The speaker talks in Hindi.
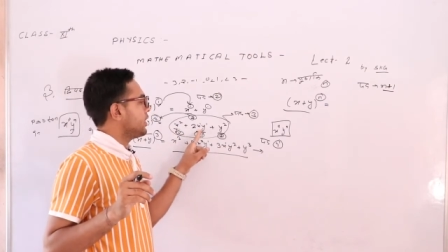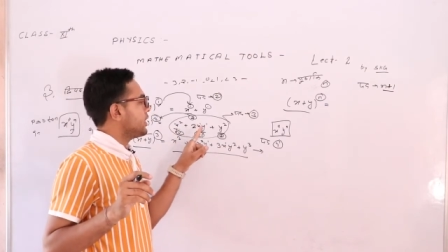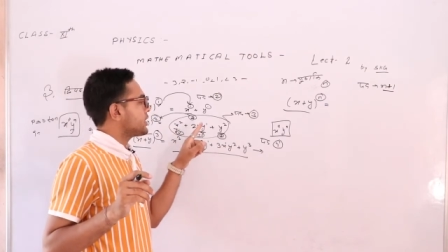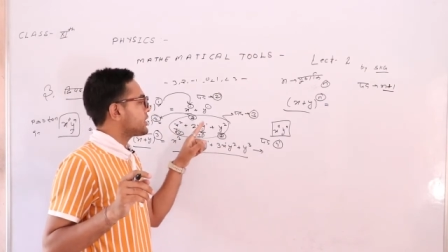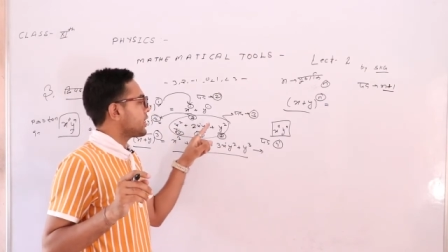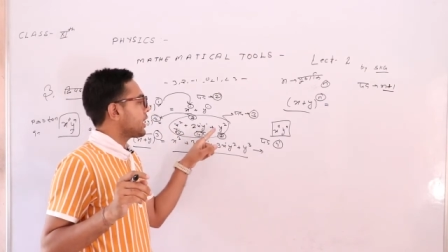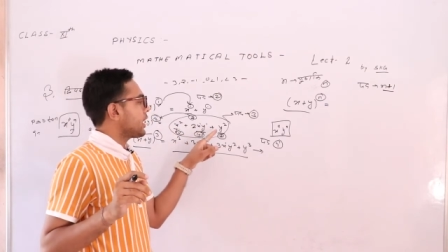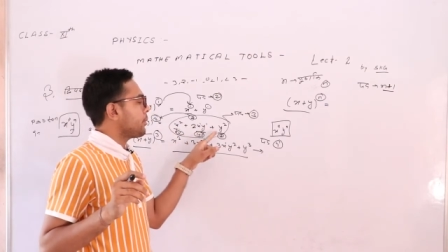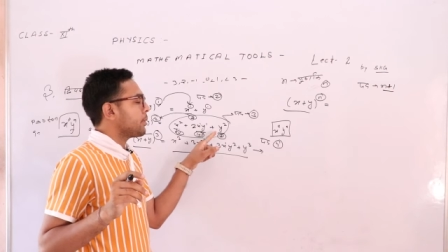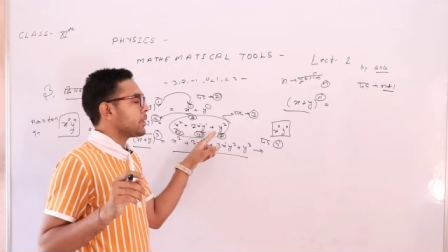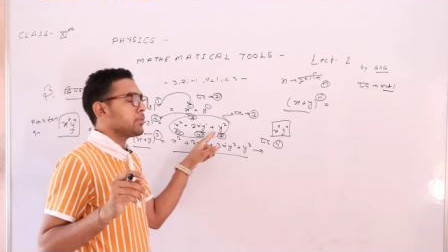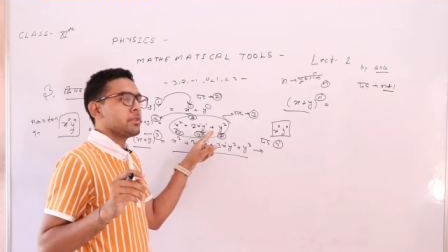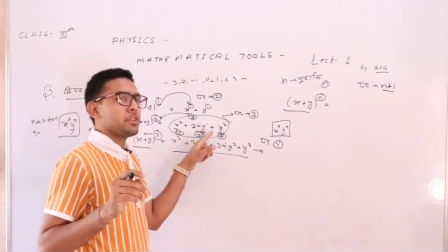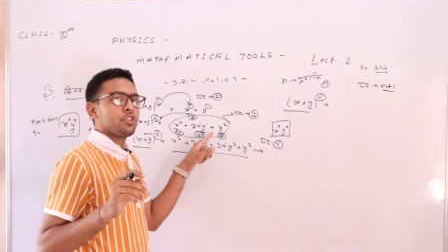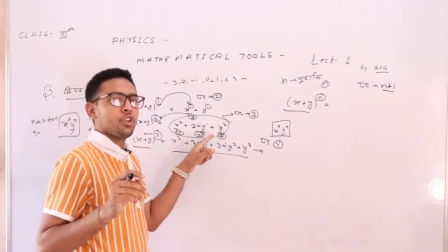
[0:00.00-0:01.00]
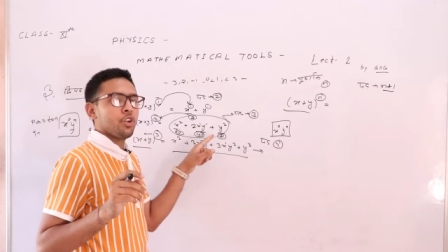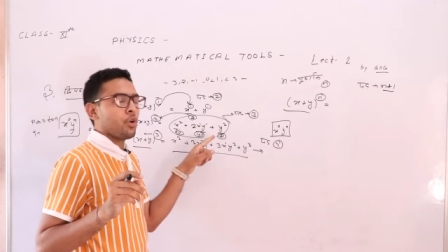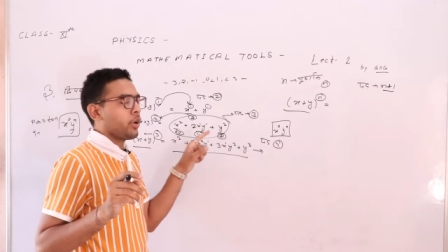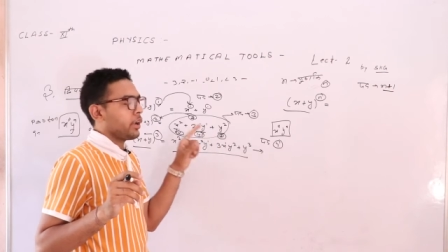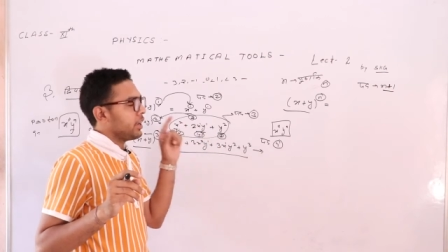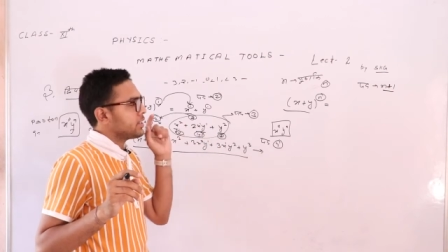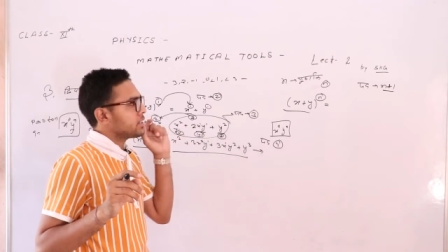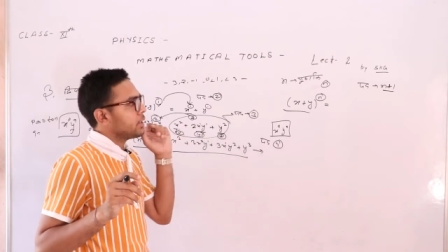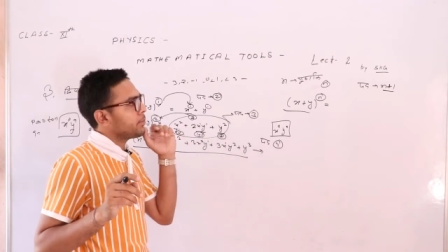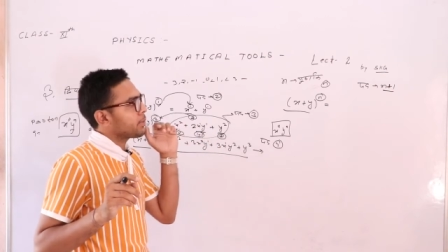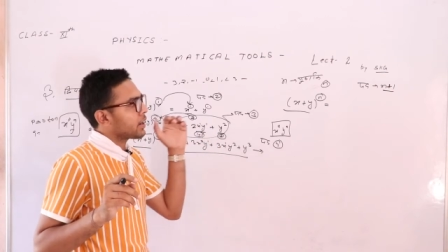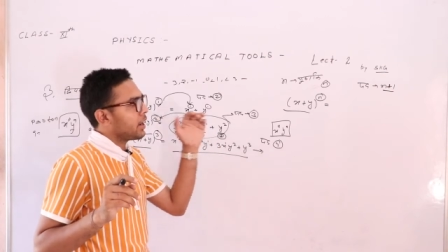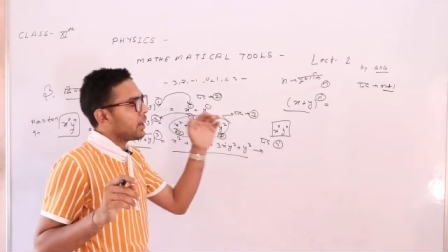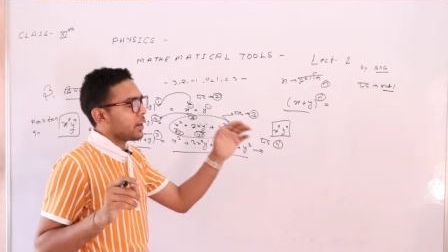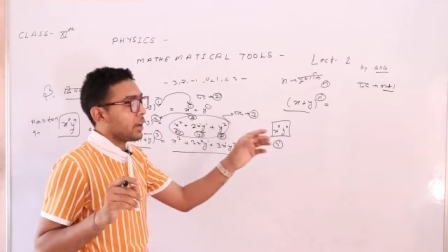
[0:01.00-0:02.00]
इससे अगले पद में जीरो हो गई इसी
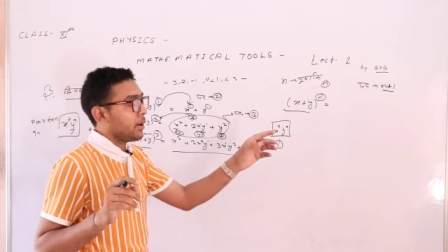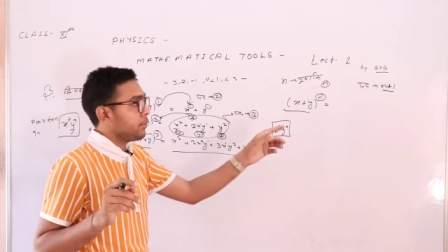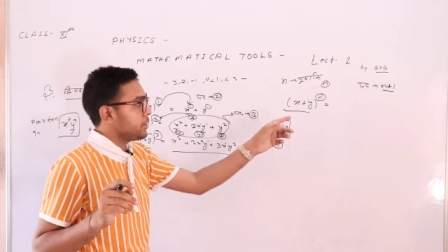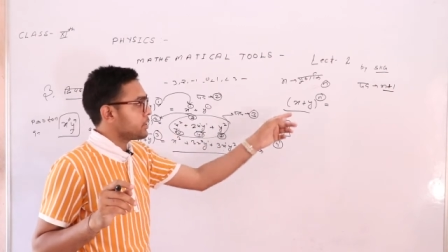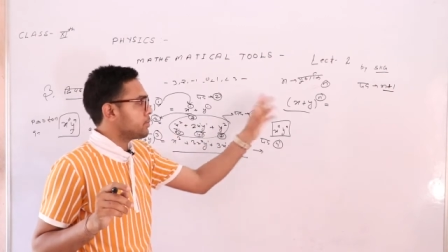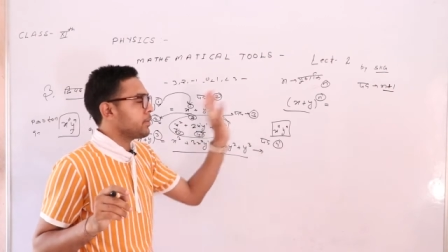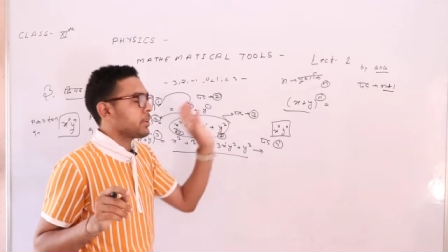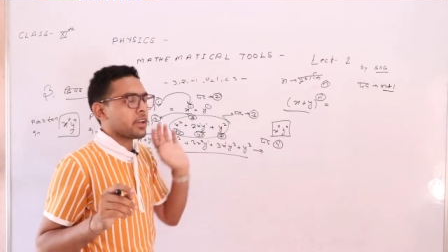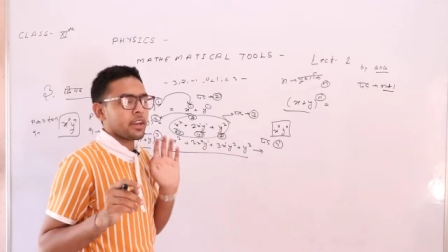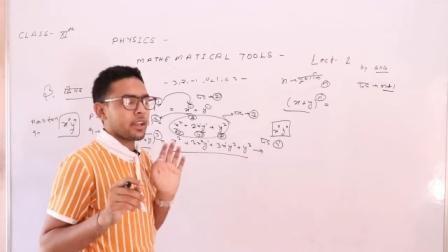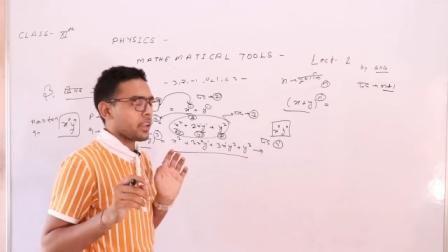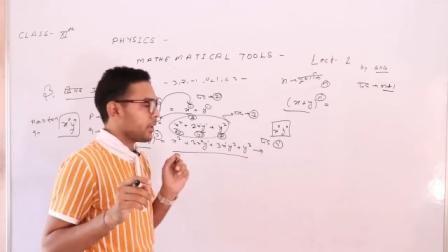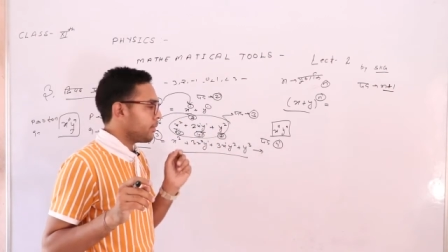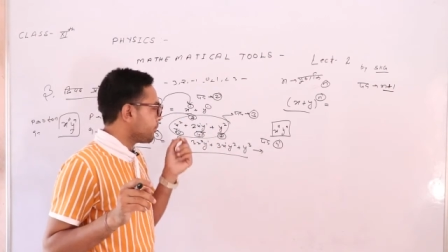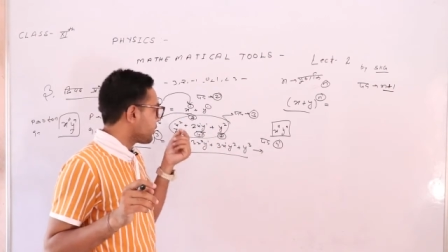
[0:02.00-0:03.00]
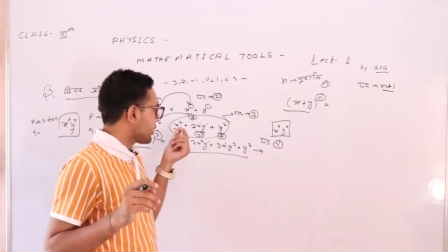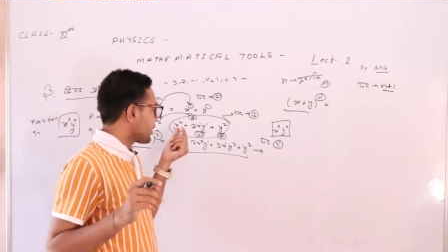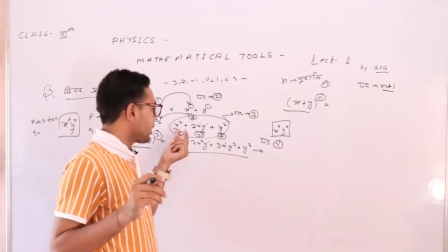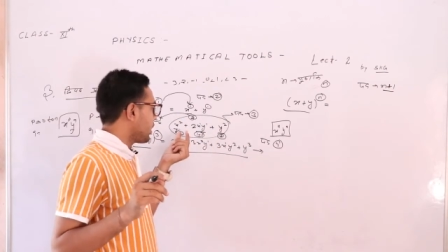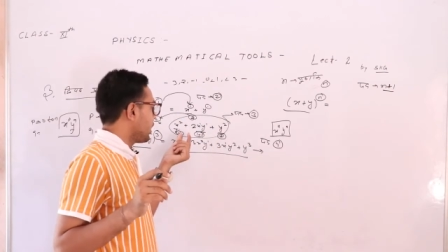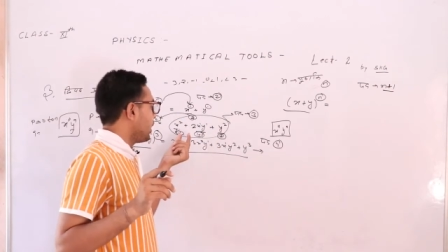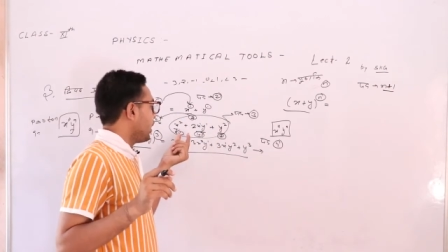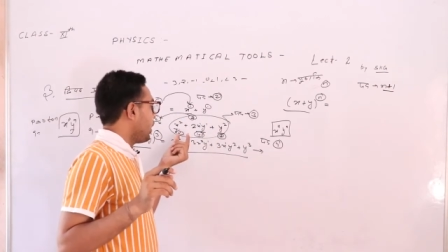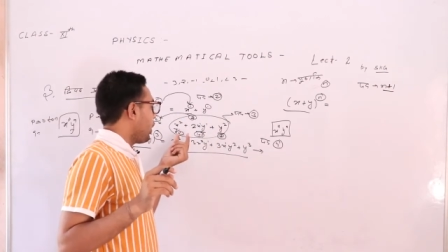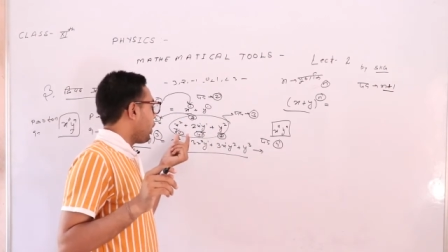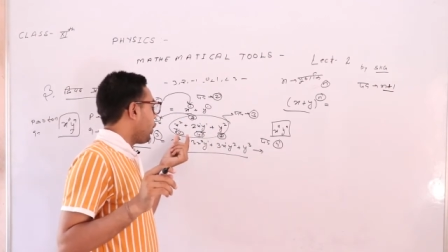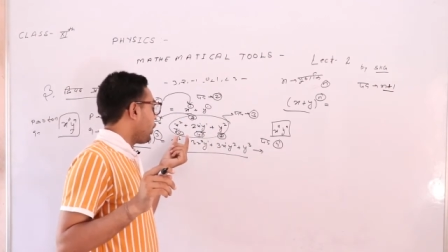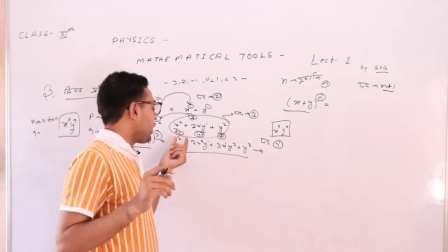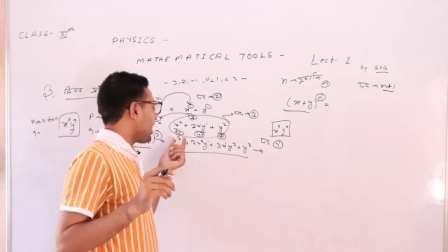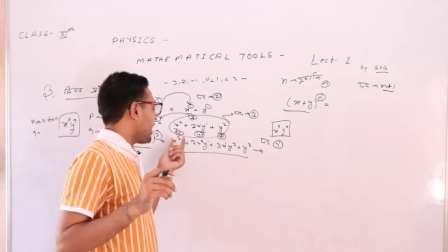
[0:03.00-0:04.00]
प्रकार हम इसमें करेंगे
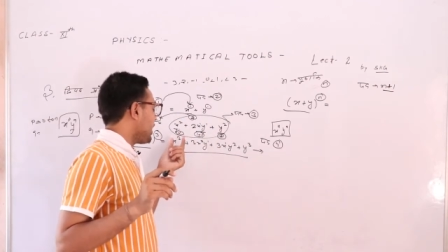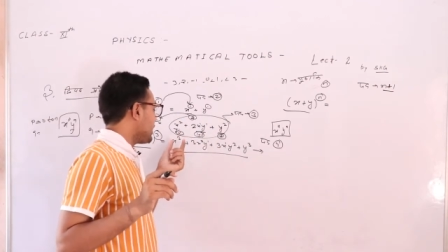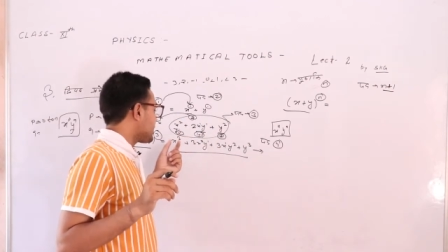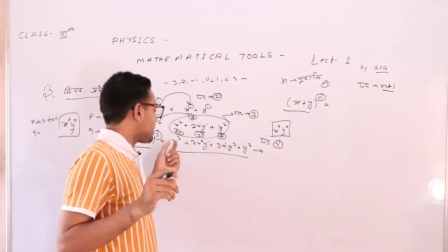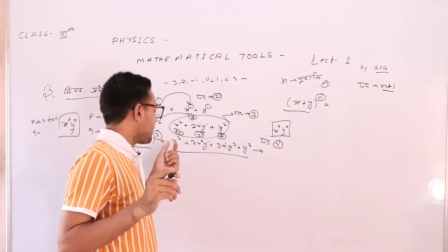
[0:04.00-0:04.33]
और इस